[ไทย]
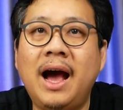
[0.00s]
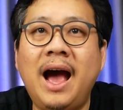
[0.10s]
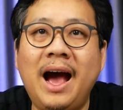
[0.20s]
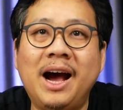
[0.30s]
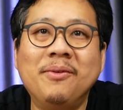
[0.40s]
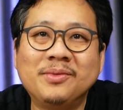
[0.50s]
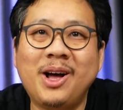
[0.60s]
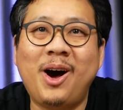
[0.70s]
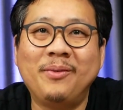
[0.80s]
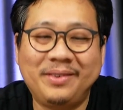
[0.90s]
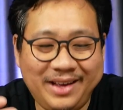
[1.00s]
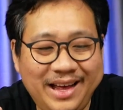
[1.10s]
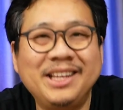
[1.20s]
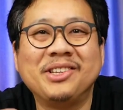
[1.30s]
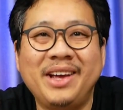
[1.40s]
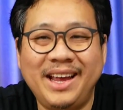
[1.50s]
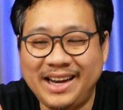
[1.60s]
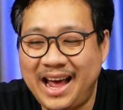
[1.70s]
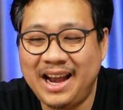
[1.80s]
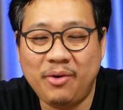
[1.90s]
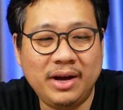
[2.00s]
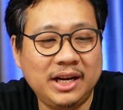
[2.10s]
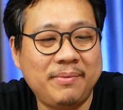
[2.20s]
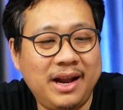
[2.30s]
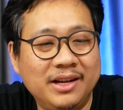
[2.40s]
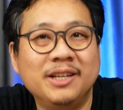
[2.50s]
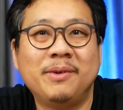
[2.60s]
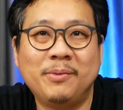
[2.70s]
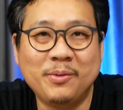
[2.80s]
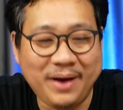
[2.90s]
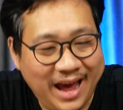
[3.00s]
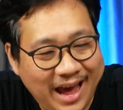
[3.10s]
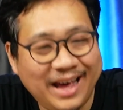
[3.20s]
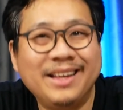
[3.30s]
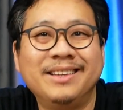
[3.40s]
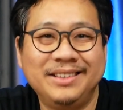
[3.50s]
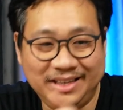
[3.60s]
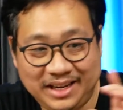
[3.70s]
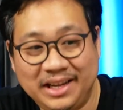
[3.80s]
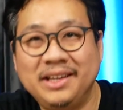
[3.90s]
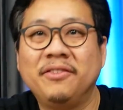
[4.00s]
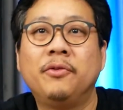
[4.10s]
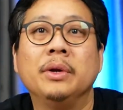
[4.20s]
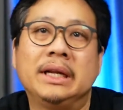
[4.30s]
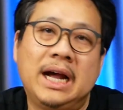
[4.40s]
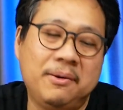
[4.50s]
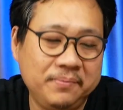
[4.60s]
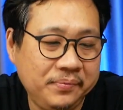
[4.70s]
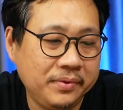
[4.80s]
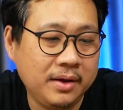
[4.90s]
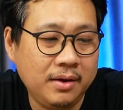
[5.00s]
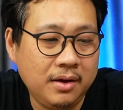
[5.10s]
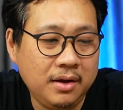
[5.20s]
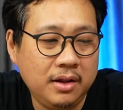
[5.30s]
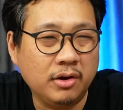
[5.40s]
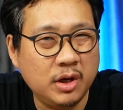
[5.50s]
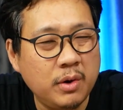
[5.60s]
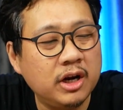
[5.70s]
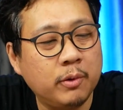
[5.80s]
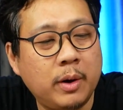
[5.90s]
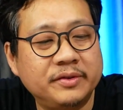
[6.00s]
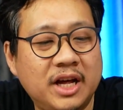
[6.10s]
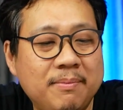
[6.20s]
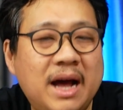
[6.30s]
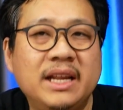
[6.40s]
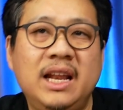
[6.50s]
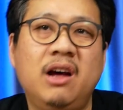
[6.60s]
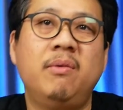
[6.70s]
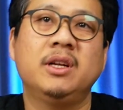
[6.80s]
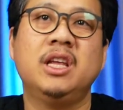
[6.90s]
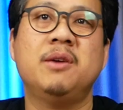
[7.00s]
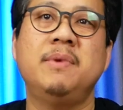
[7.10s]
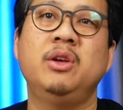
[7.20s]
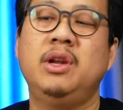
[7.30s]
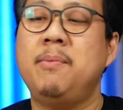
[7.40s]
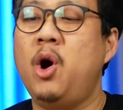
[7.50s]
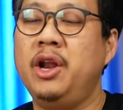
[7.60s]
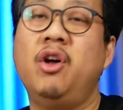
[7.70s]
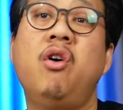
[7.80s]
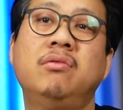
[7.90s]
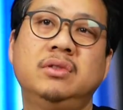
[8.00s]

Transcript: หาคำตอบให้ตัวเองได้แล้วว่าทำไมเราถึงเป็นภูมิแพ้นี่ฝุ่นครับเราคิดว่าเราทำความสะอาดบ้านดีแล้วมันก็ยังมีอยู่ในหมอนเนาะ